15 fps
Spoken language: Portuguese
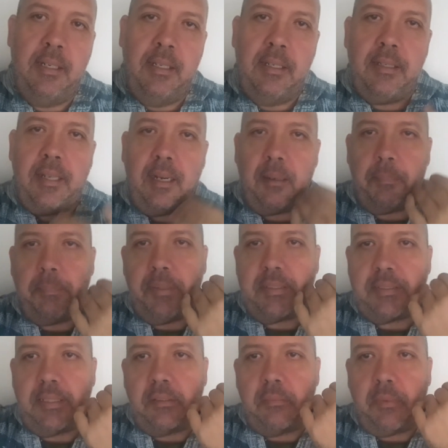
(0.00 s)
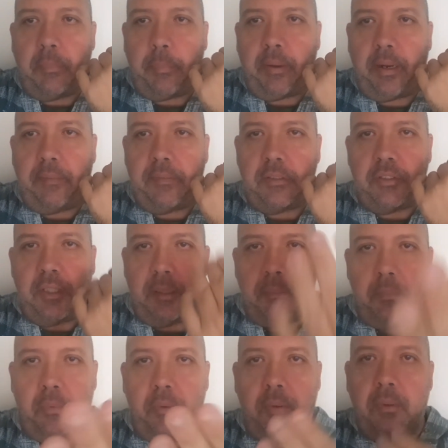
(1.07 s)
que ela precisa de uma palavra de
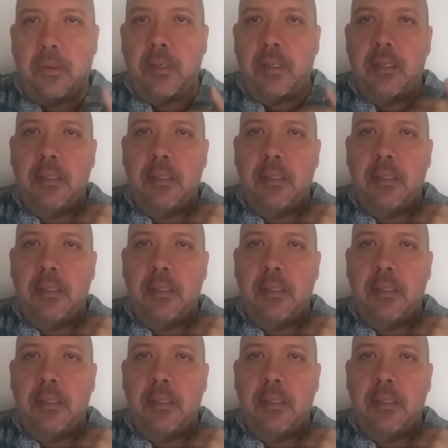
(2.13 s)
amor,